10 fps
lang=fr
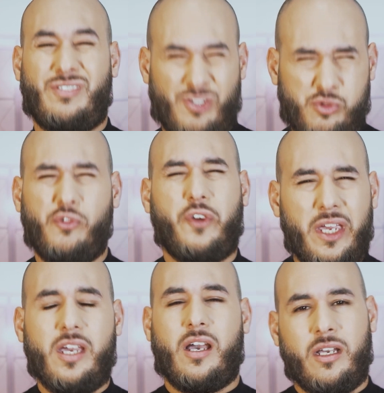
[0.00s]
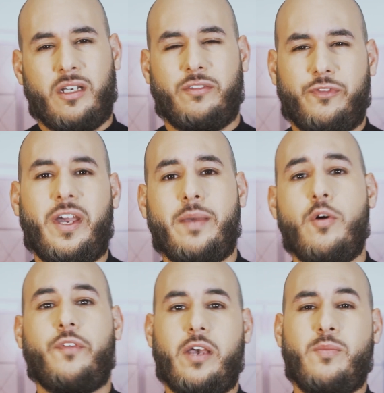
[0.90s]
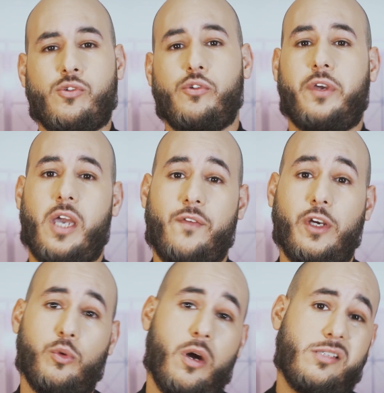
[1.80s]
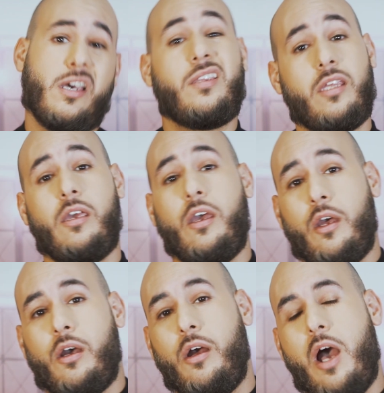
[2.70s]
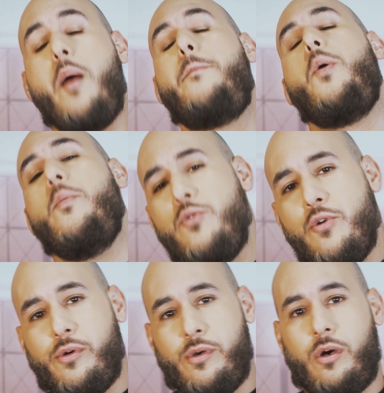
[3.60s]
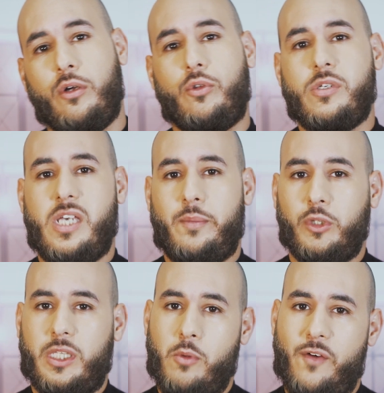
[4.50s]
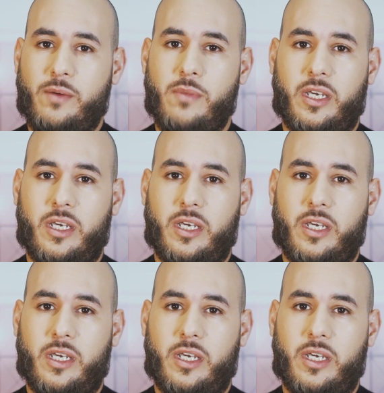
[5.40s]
souffrir vraiment, vraiment souffrir avec toi et ça a été euh, un peu mieux en deuxième, notamment avec